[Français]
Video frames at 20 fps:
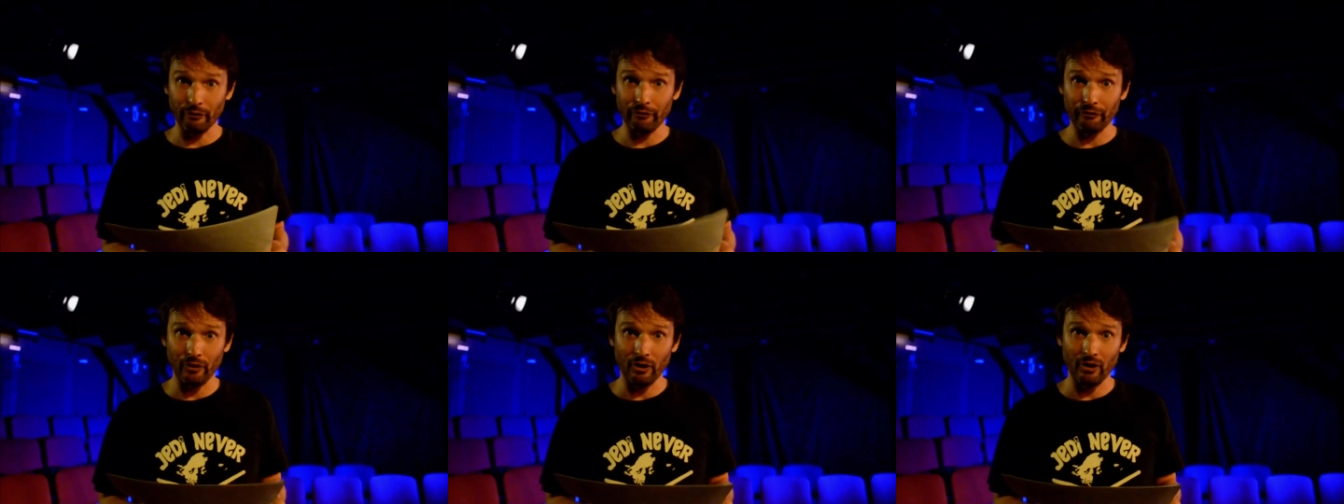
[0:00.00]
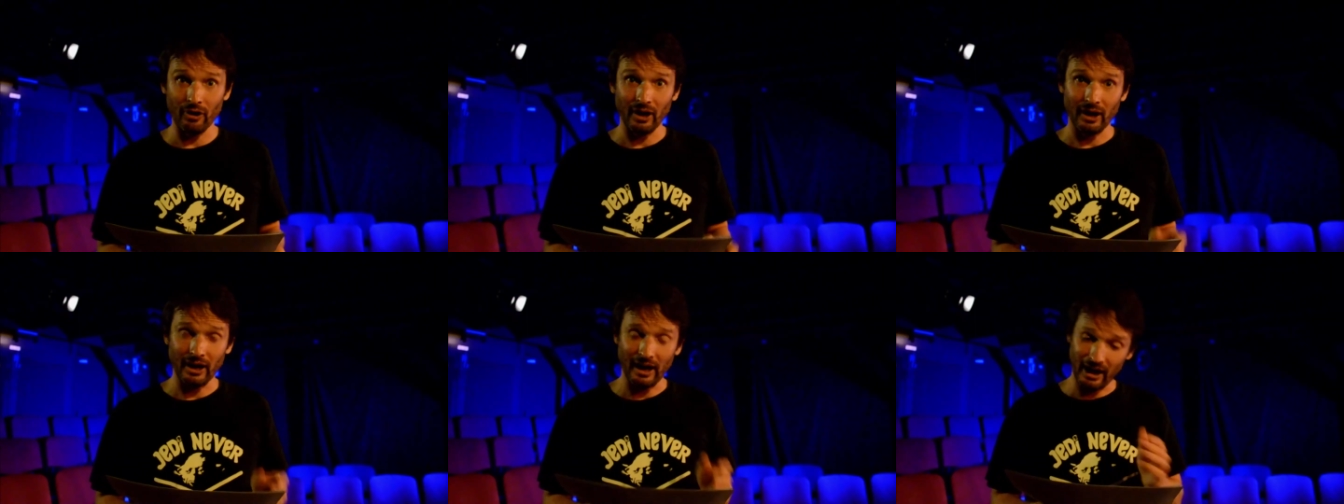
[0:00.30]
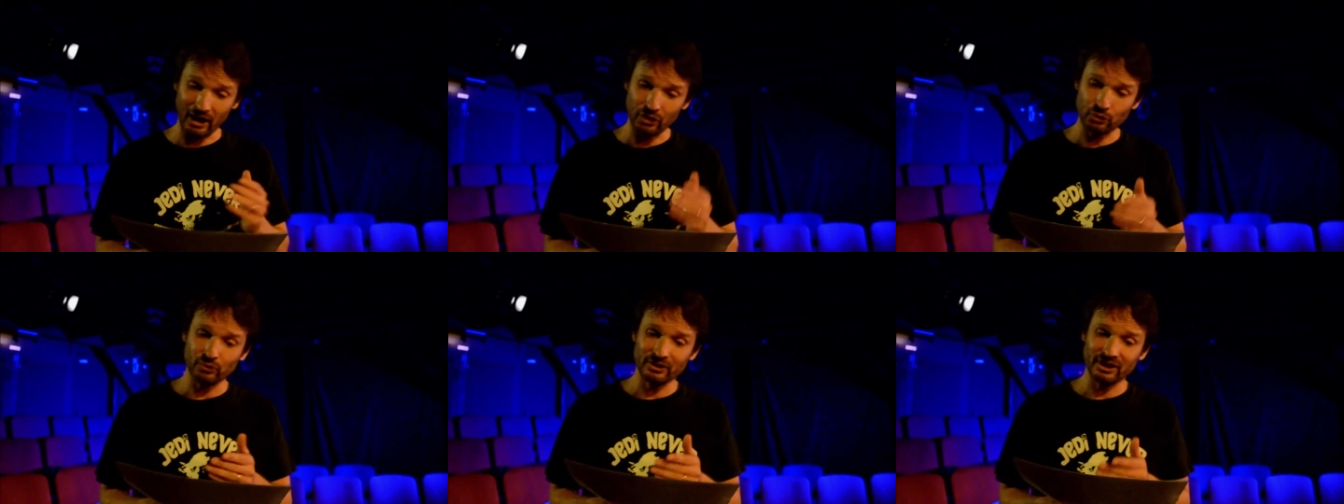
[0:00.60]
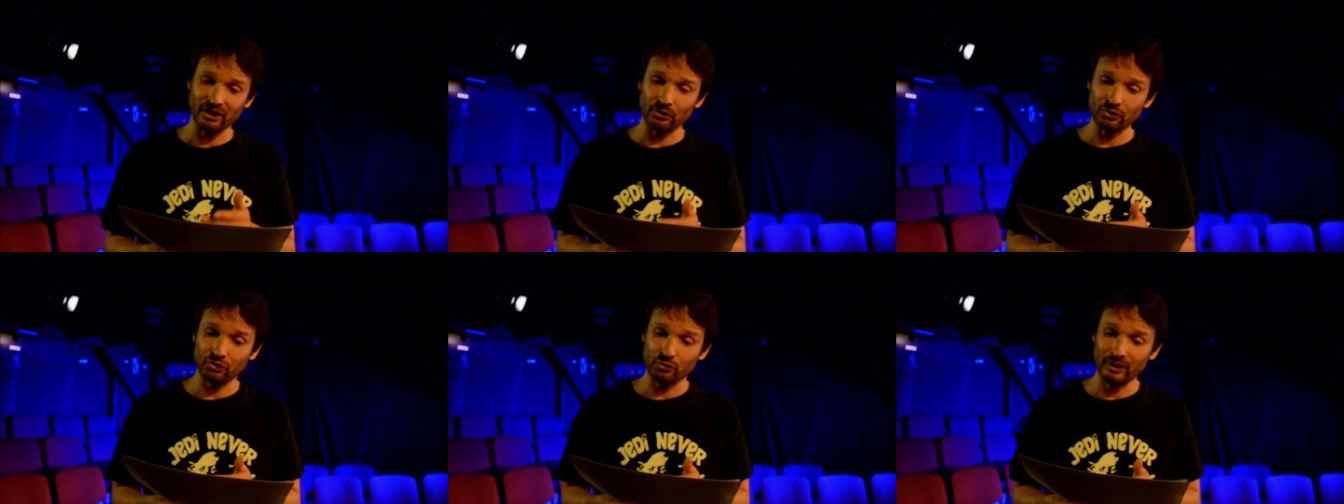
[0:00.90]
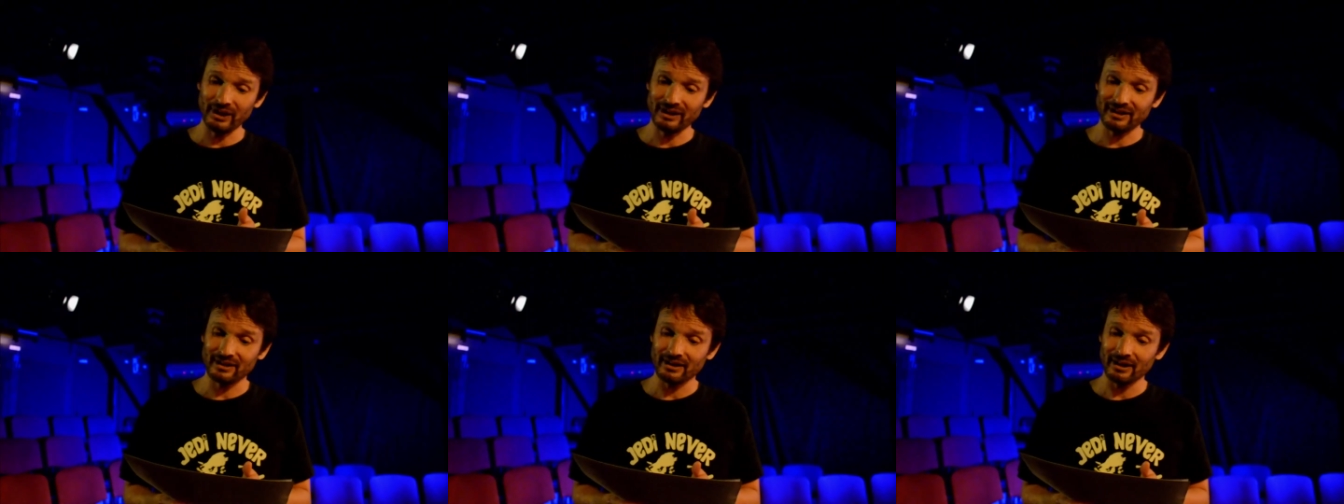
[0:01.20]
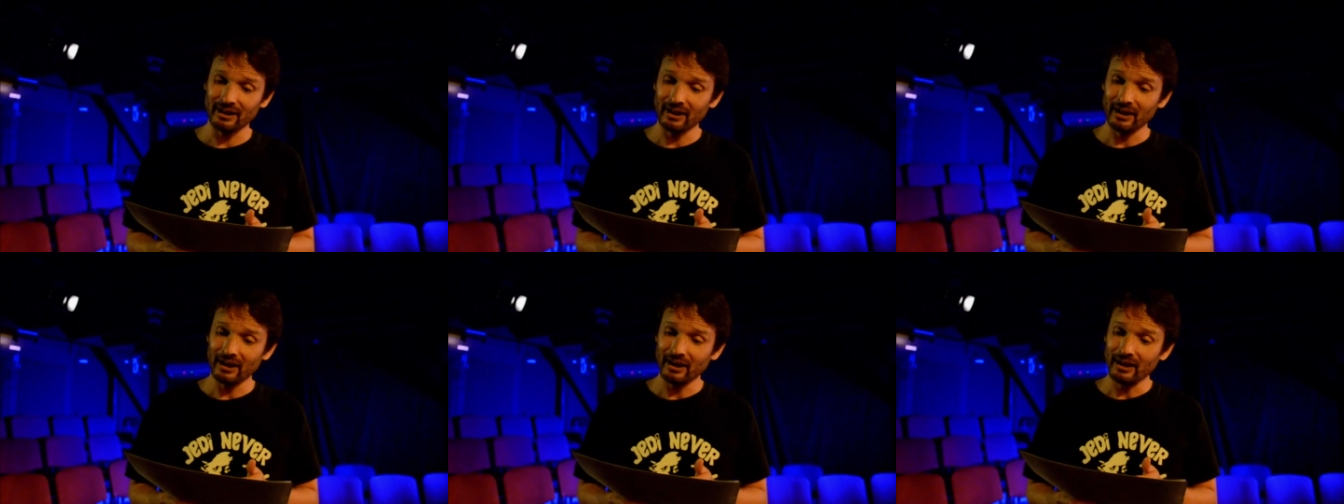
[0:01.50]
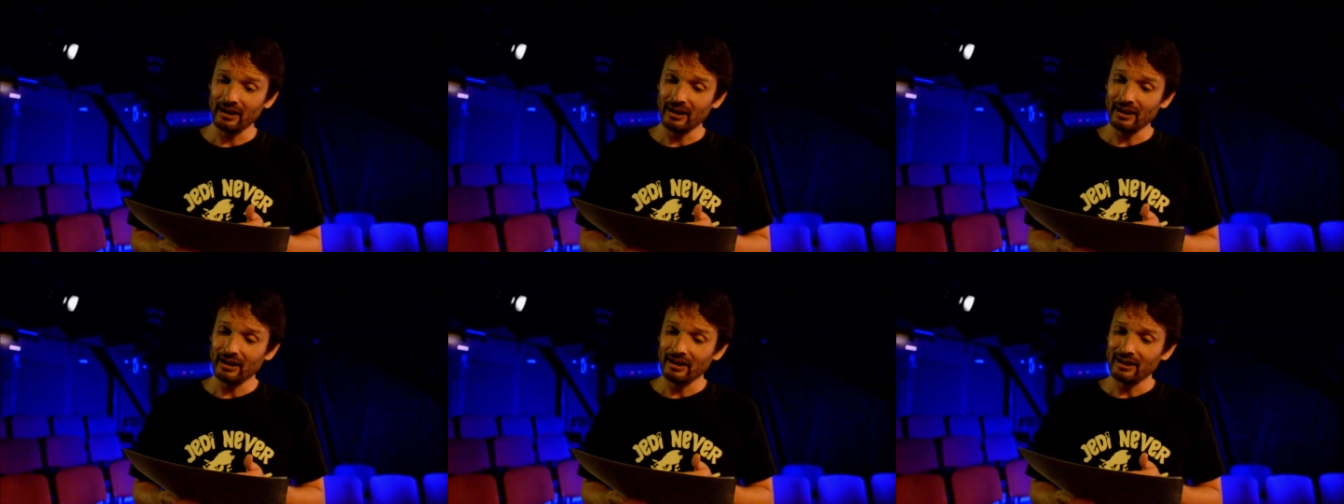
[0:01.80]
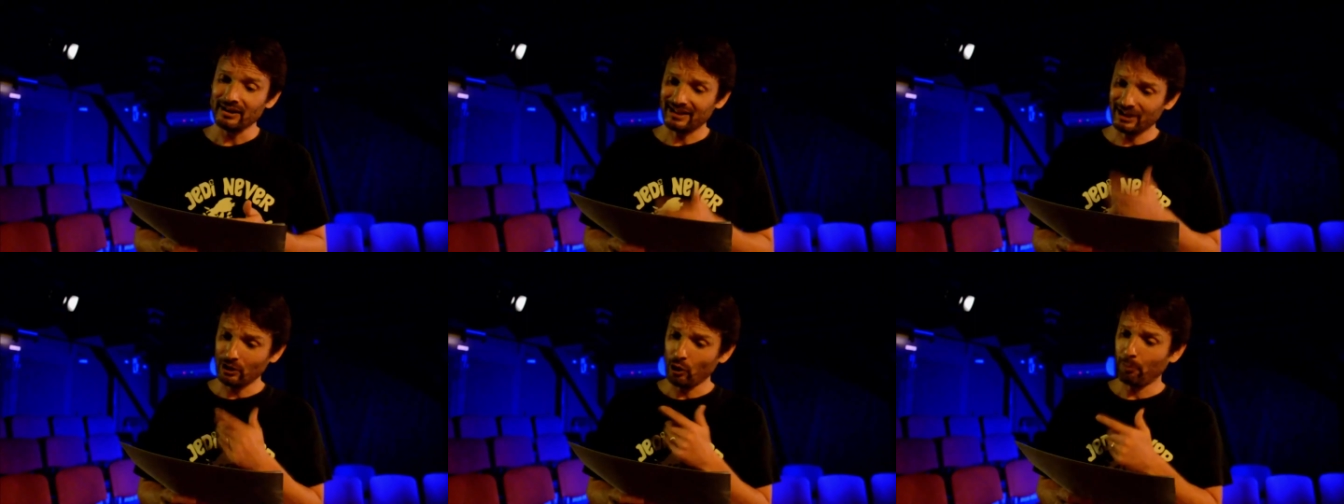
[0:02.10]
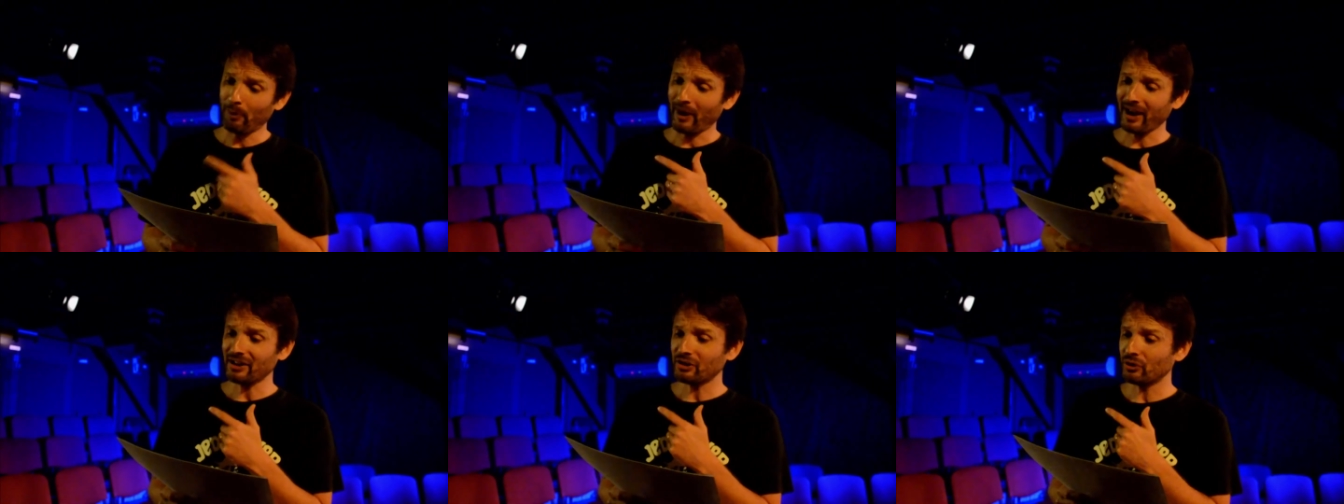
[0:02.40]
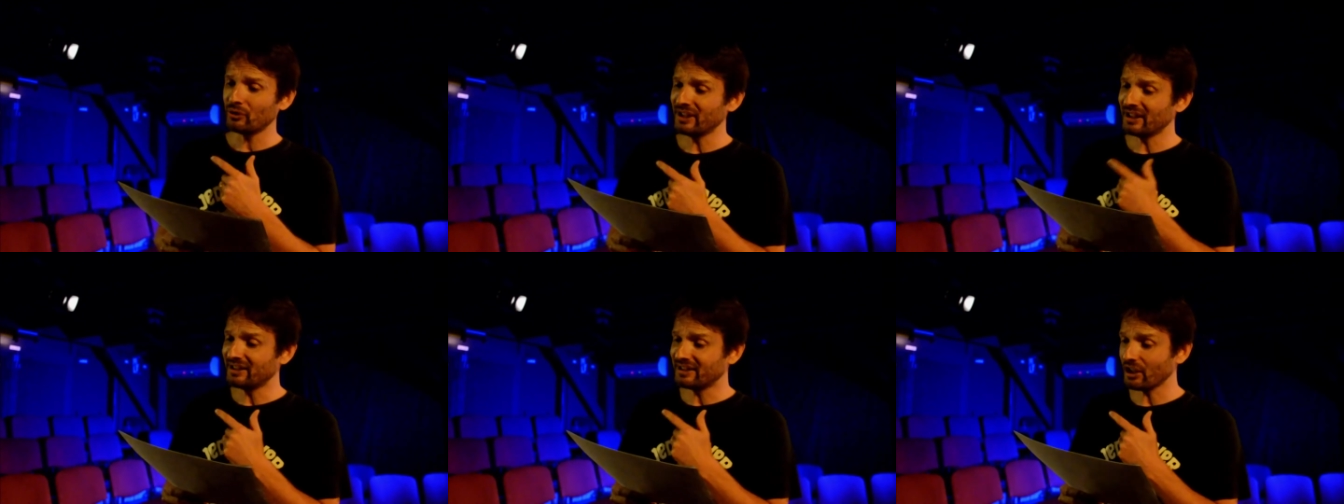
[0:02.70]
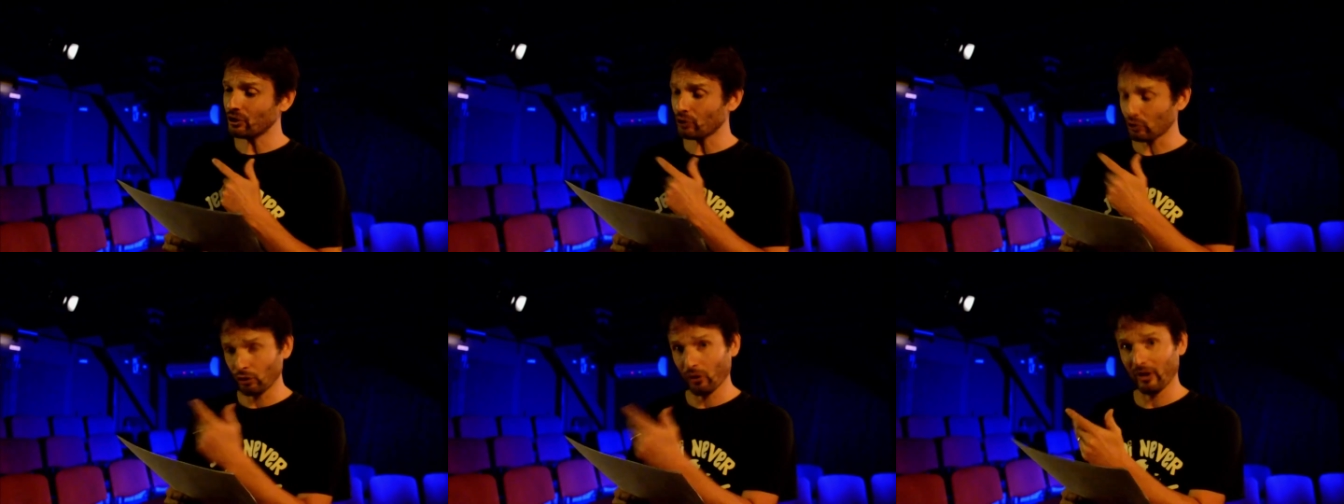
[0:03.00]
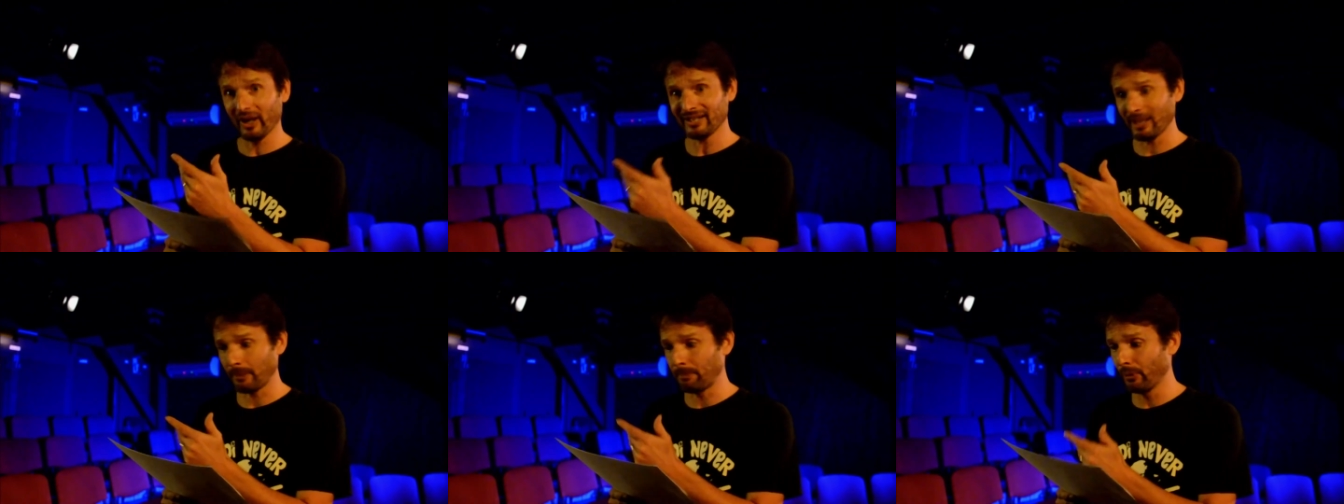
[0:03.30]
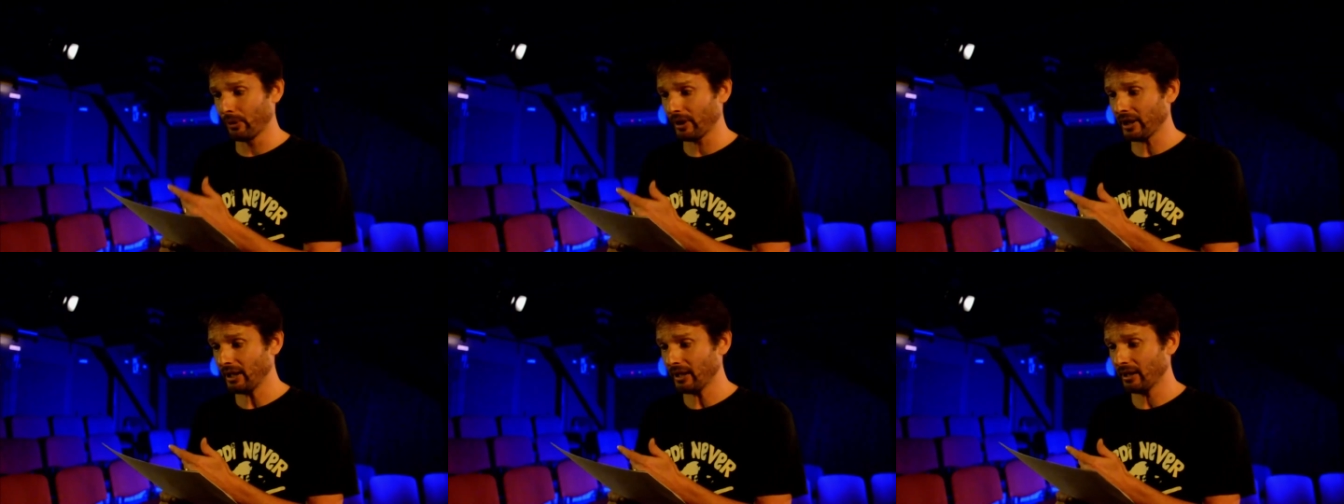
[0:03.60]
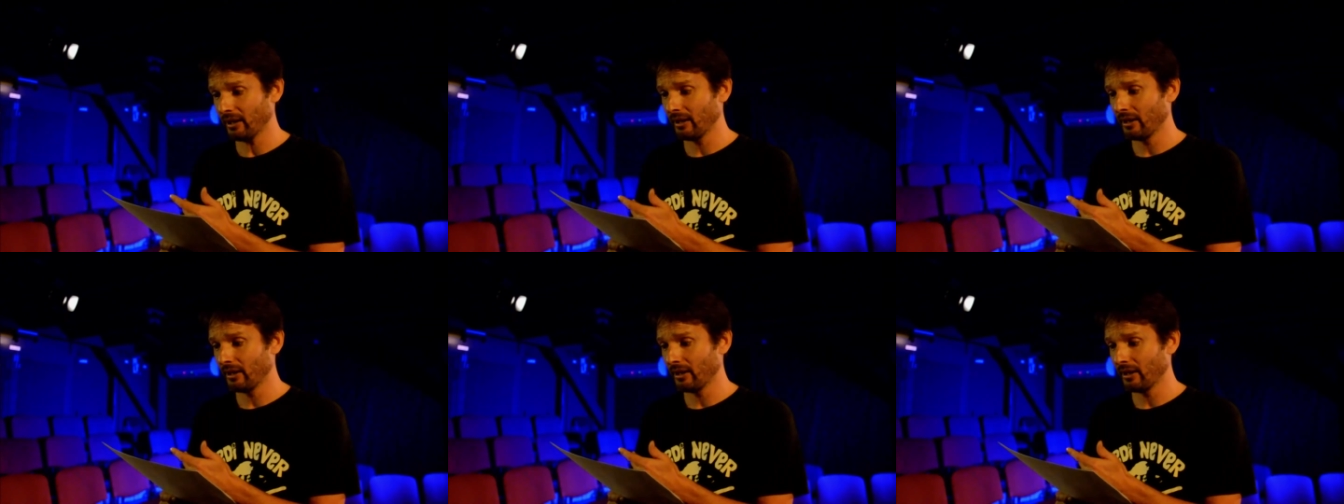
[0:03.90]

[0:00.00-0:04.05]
enfant, a ajouté ensuite Si le prince n'était, je t'aurais appelé.